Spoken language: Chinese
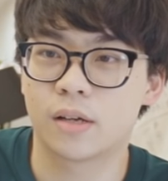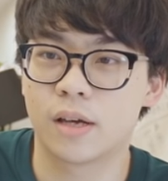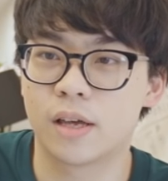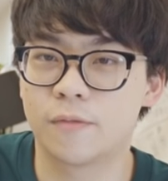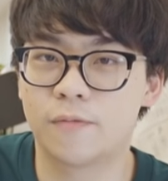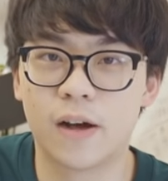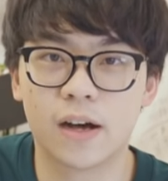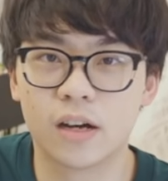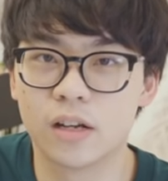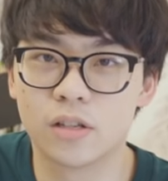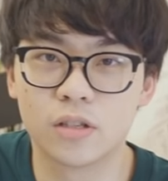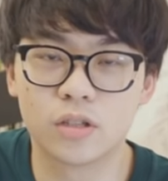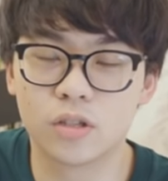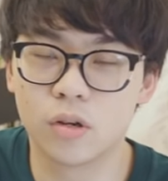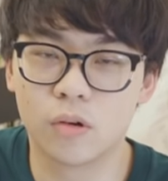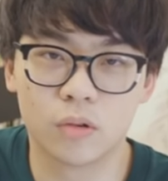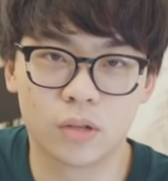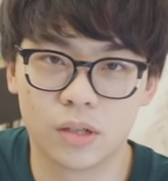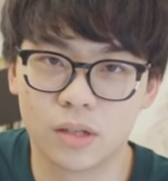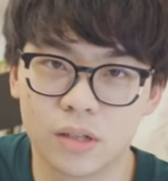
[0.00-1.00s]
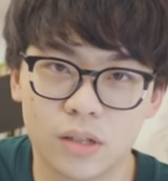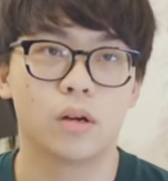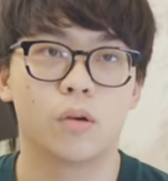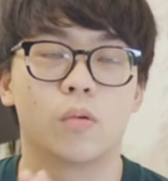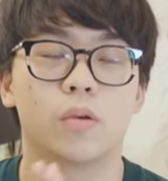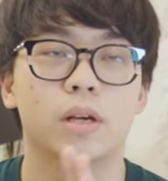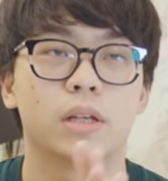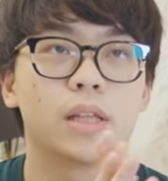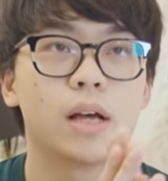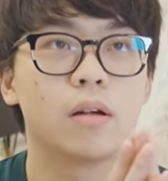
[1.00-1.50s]
可以放很久的，
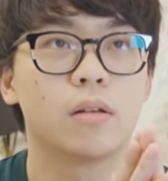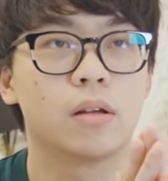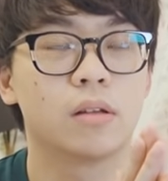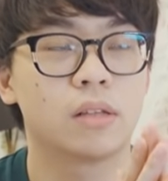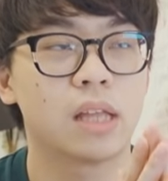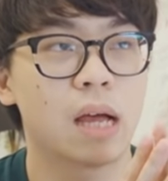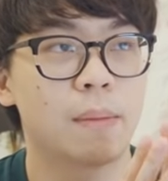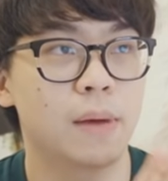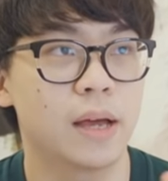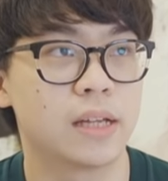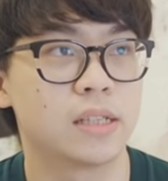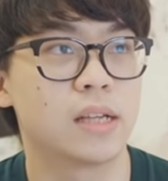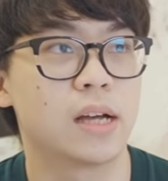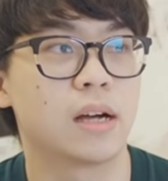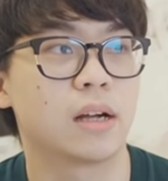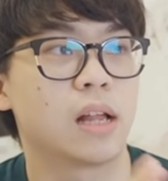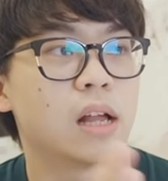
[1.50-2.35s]
我也到了大卖场、